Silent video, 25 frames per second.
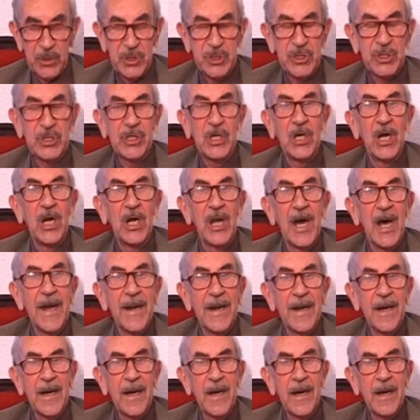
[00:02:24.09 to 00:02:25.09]

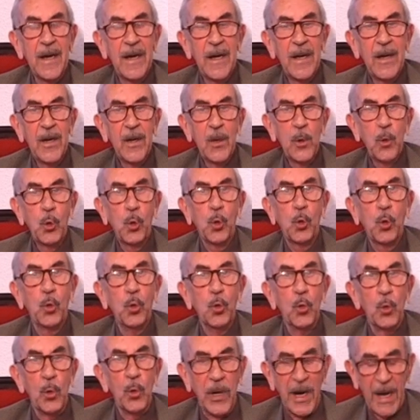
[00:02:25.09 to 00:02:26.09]
szklana
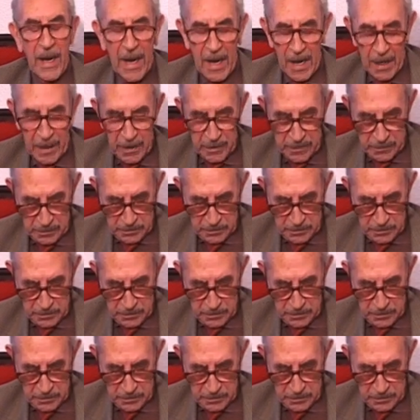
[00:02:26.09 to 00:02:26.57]
kura.